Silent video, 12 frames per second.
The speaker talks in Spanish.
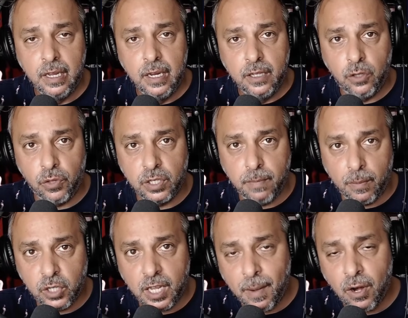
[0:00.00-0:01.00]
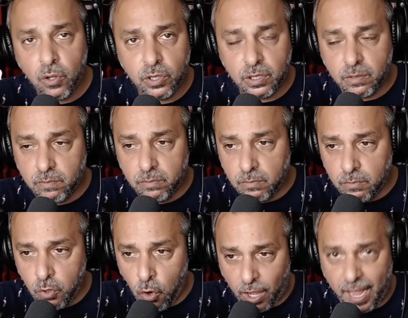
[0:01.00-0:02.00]
Entonces, vamos a llamarlo
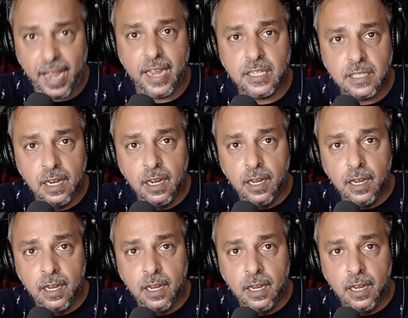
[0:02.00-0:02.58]
lo que es,